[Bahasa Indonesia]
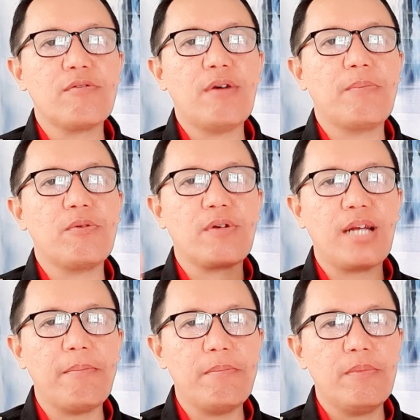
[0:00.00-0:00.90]
20
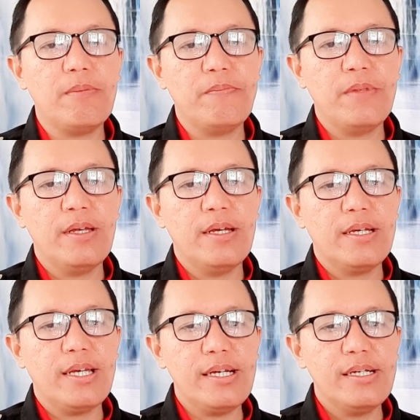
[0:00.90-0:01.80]
gram,
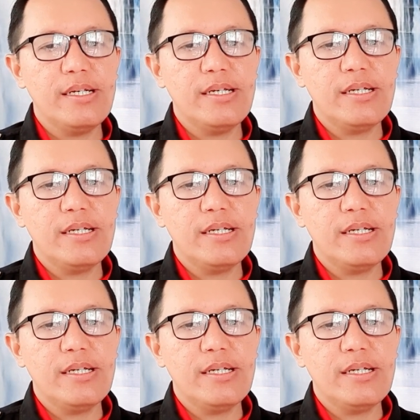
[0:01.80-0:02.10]
ya.